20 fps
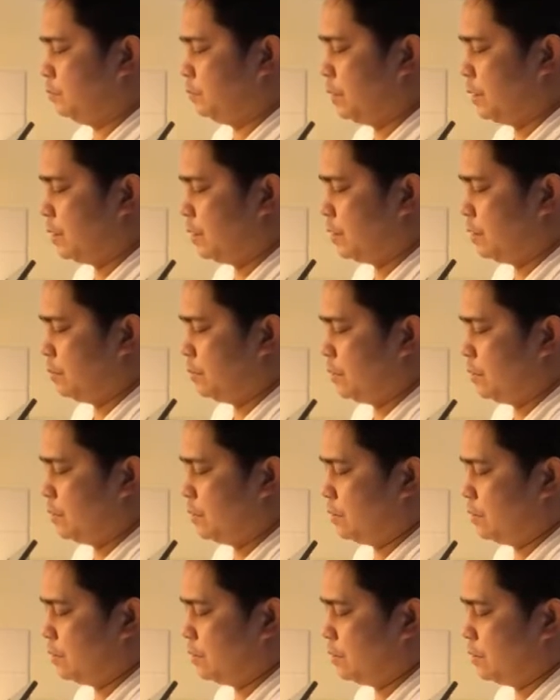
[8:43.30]
Para
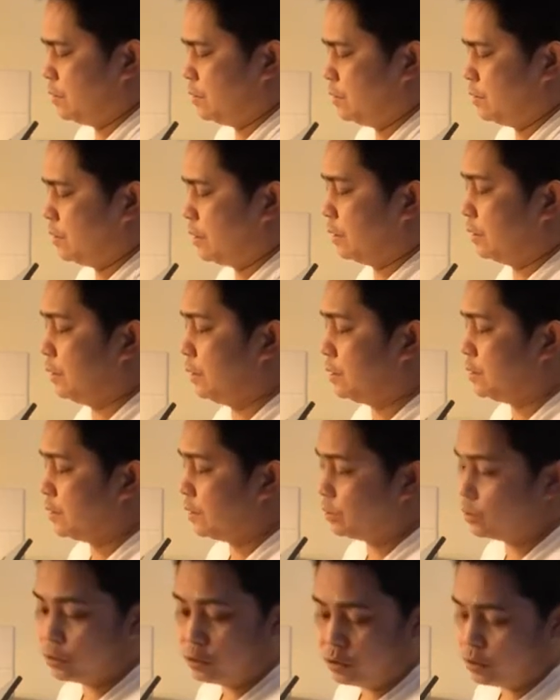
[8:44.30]
naman, at
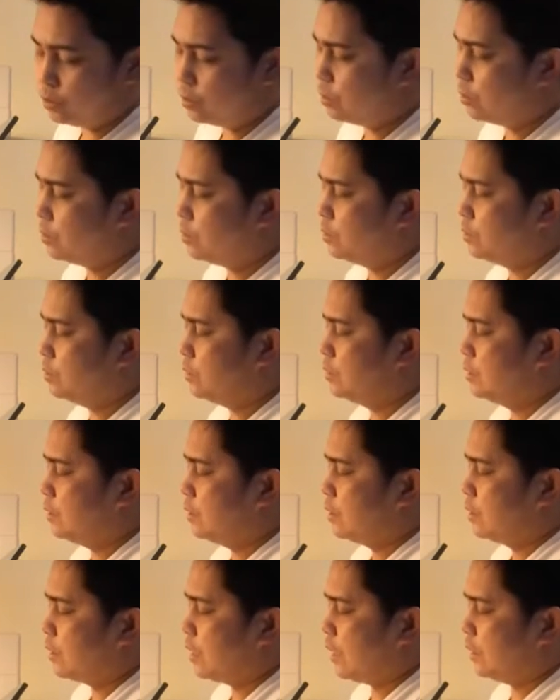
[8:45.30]
least ito,
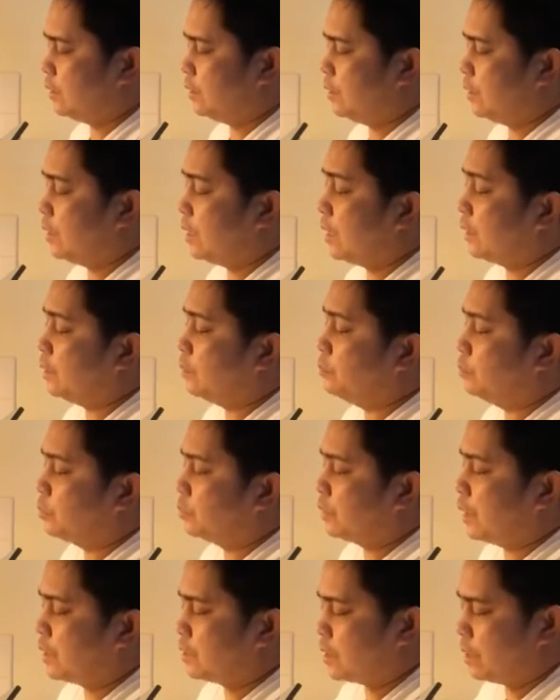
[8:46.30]
kahit di na natin
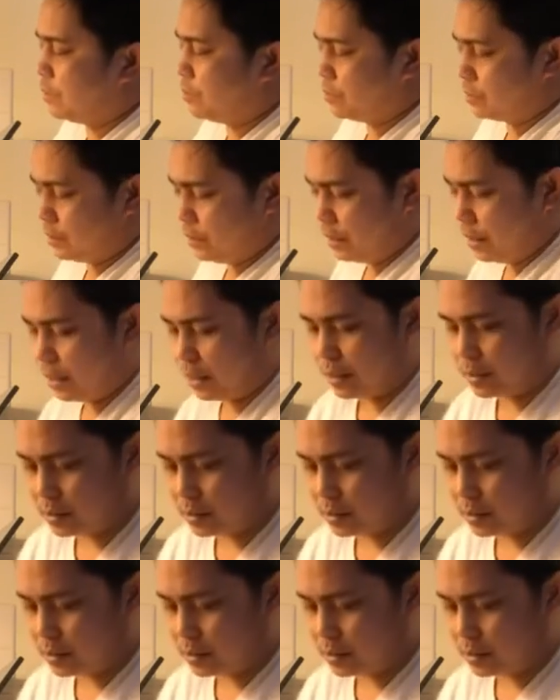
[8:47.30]
butasan, okay lang